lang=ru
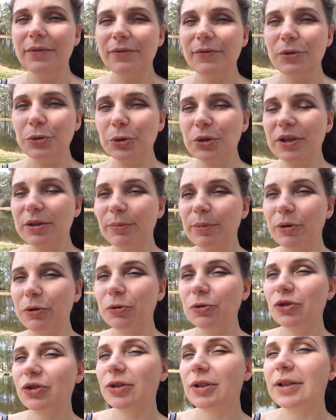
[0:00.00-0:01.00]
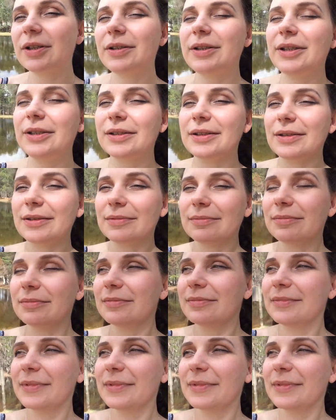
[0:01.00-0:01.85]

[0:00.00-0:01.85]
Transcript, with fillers: все как похоже на лето.